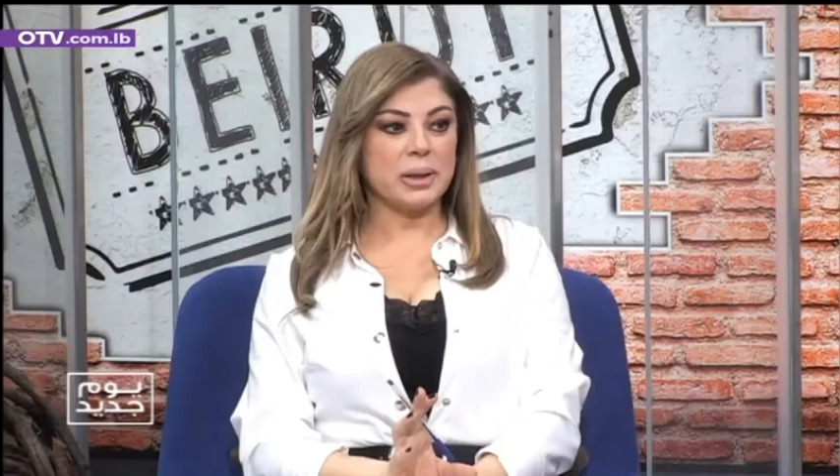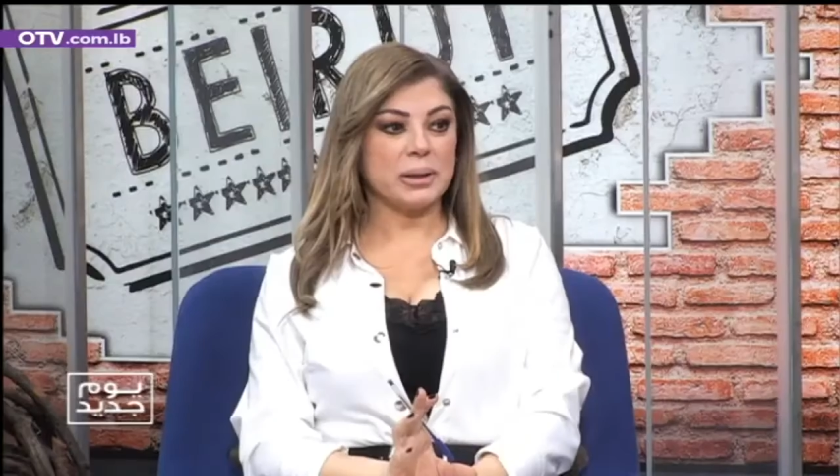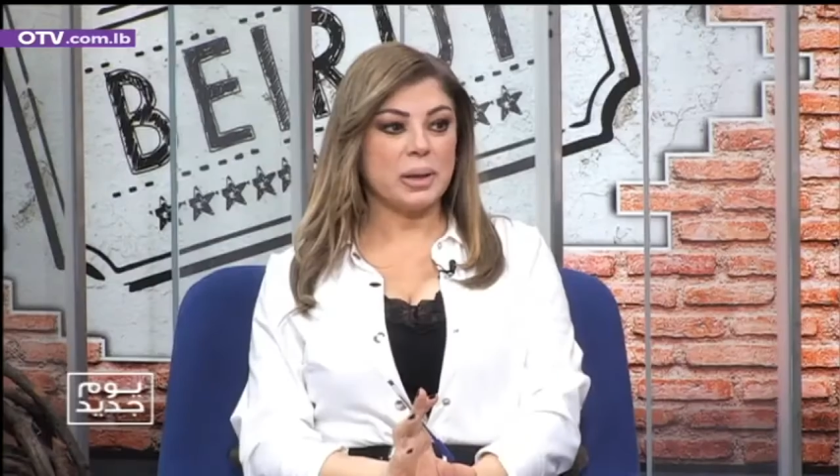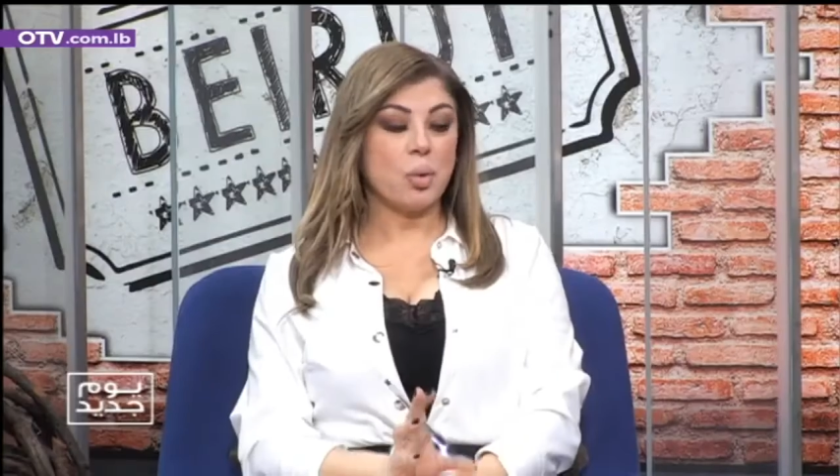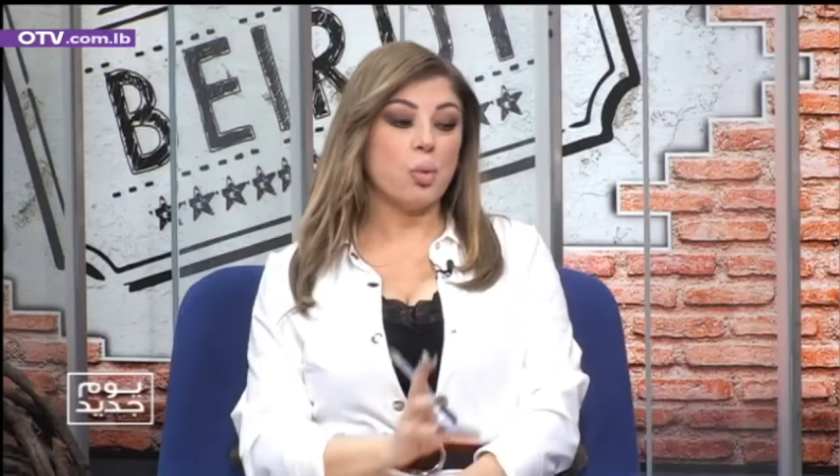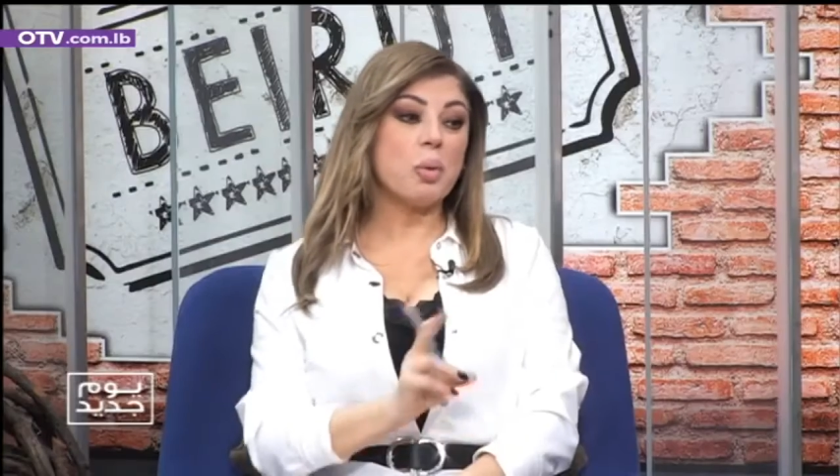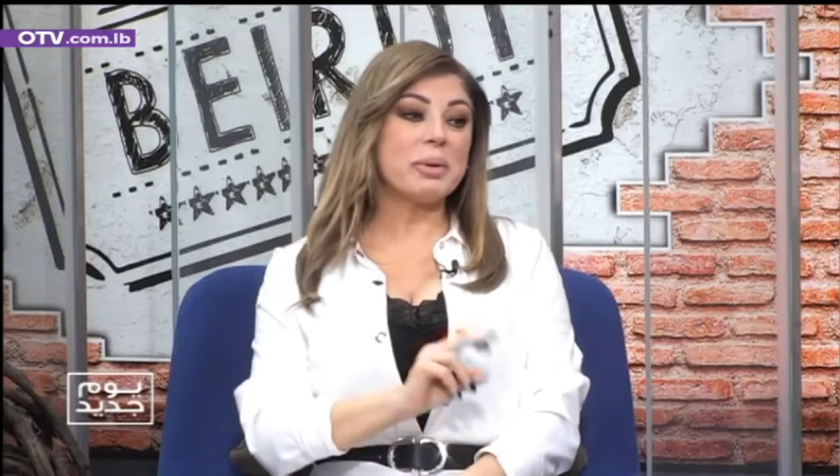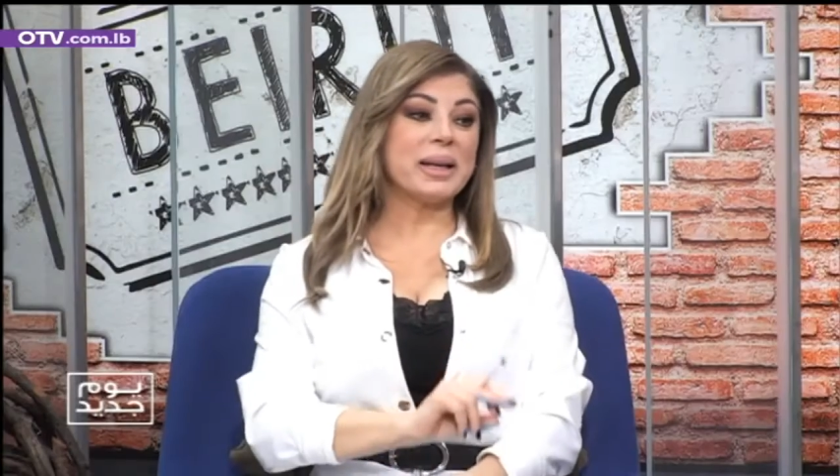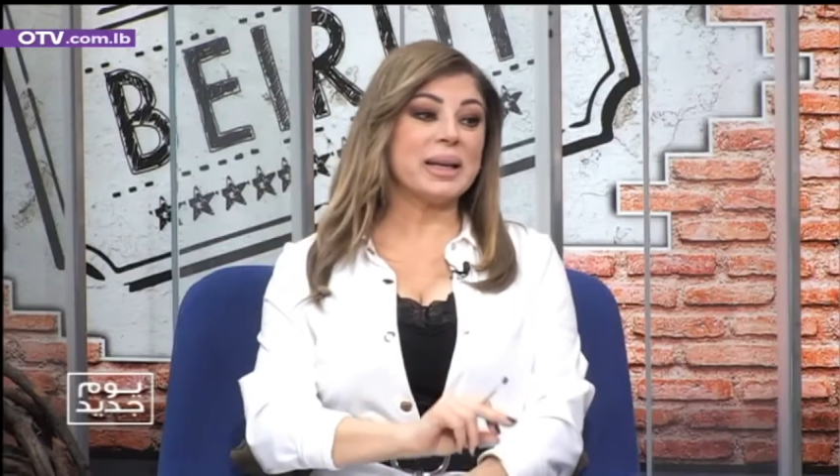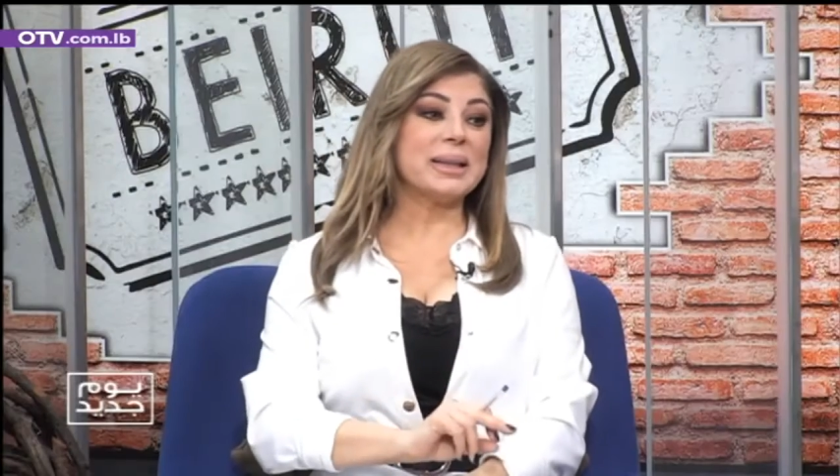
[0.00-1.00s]
بعيد
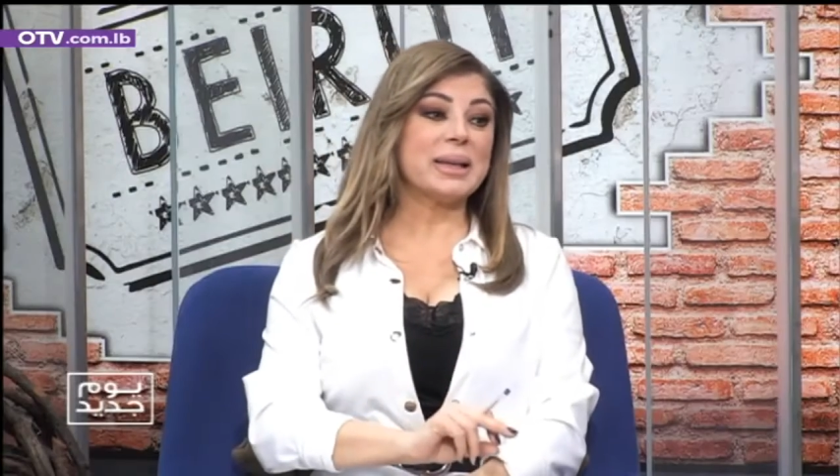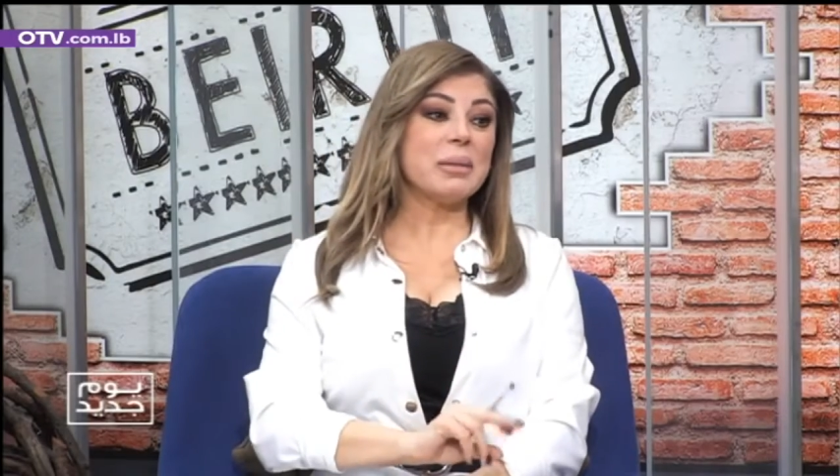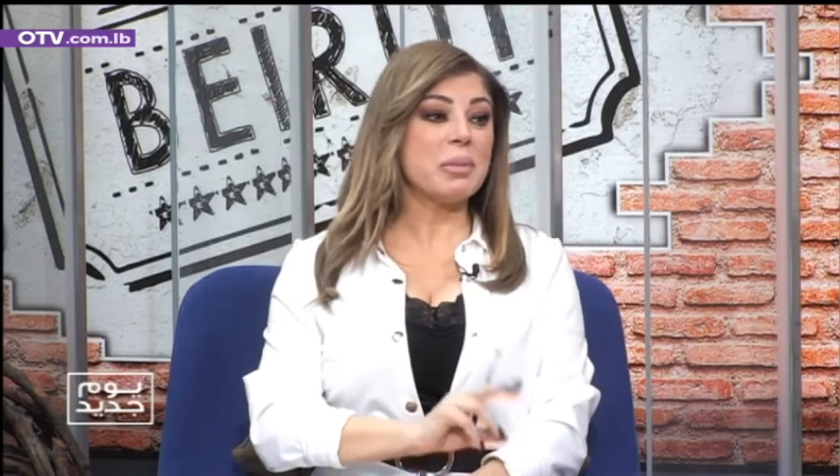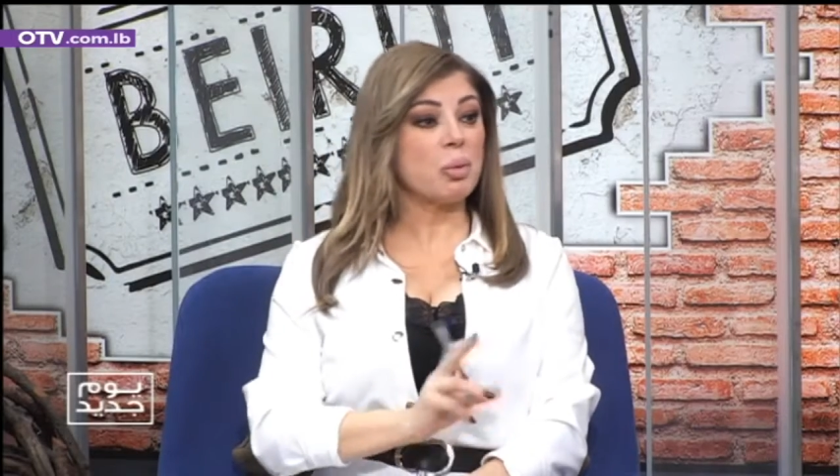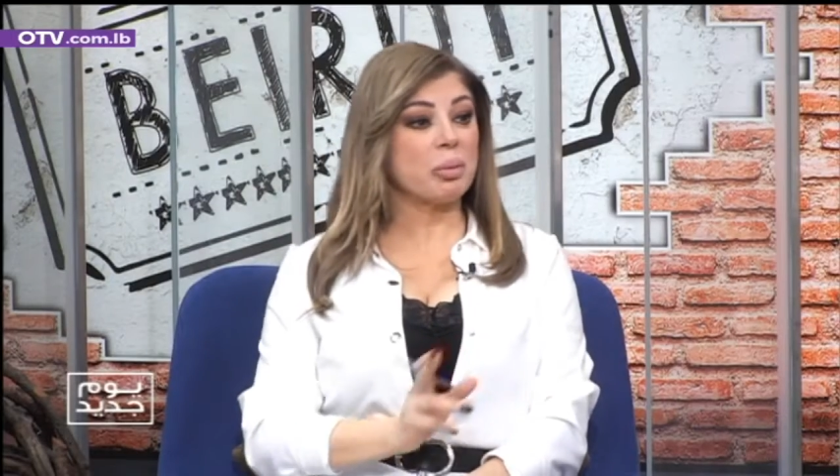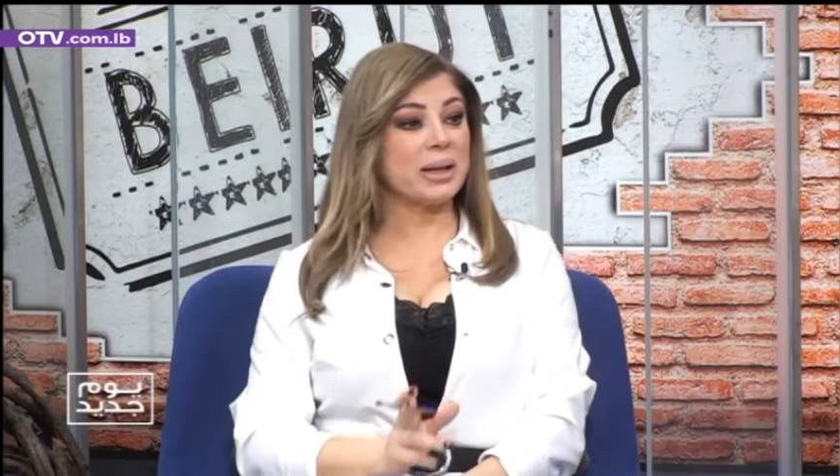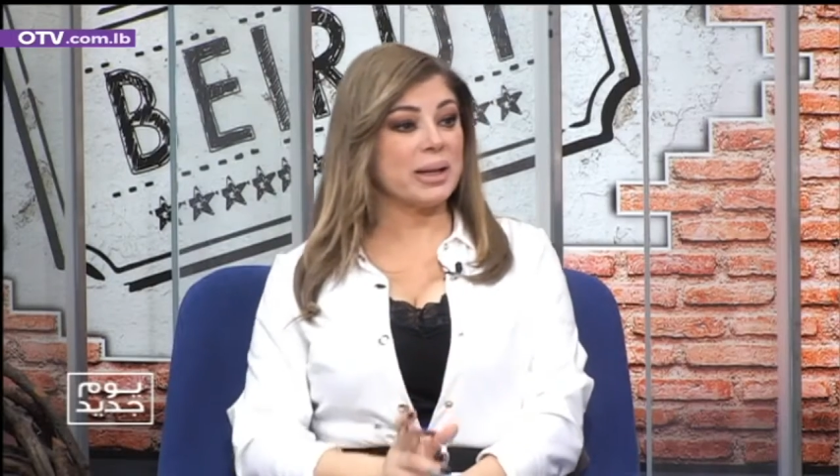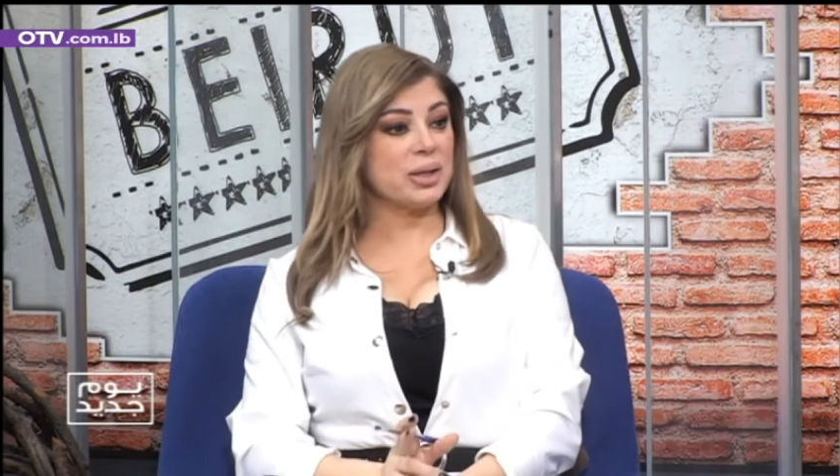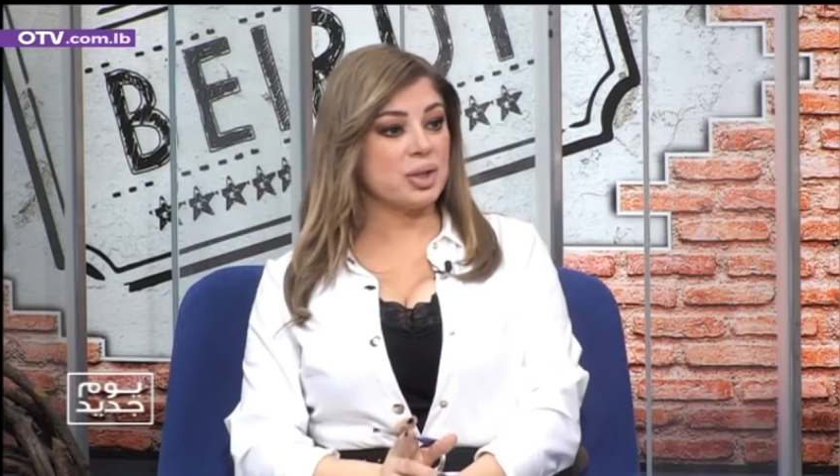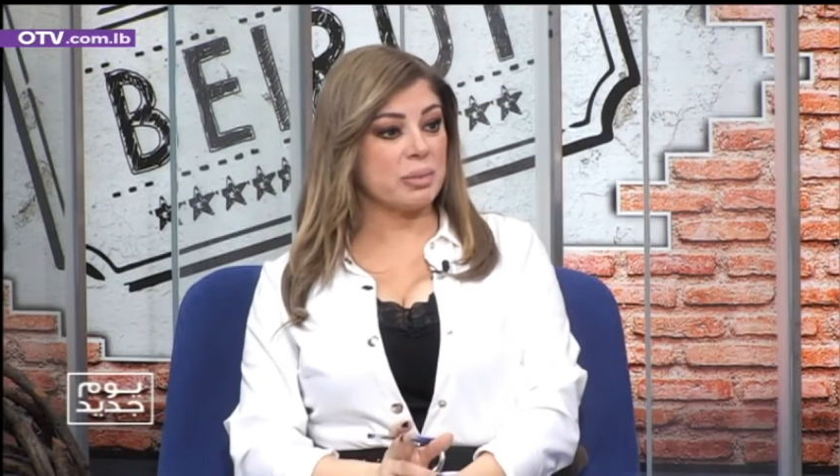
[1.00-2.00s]
وممكن يعيد كلمه ممكن
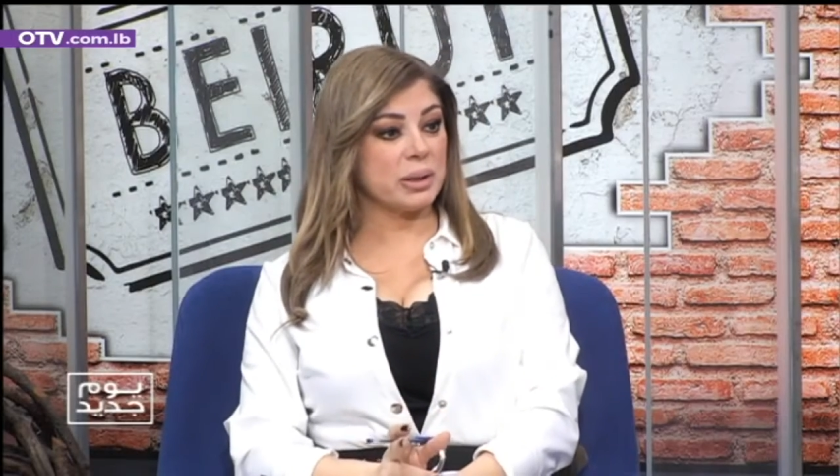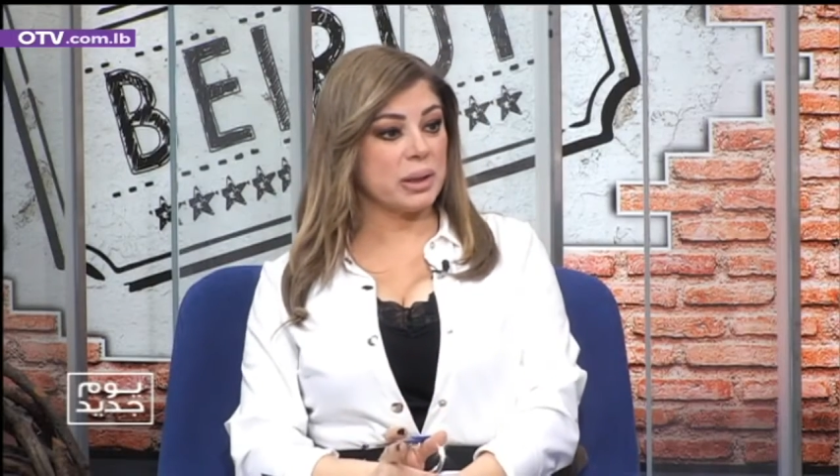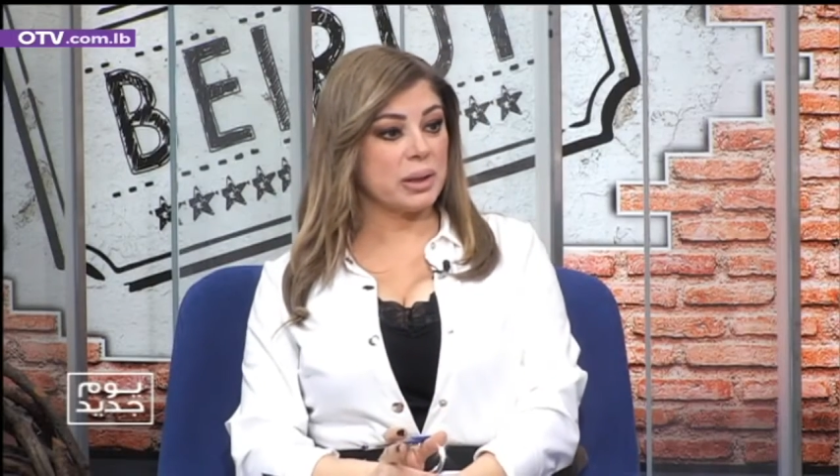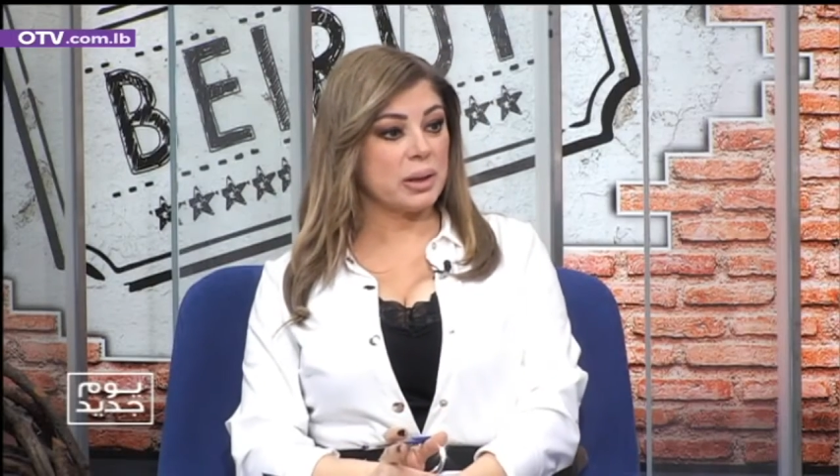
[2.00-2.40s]
يعيد جمله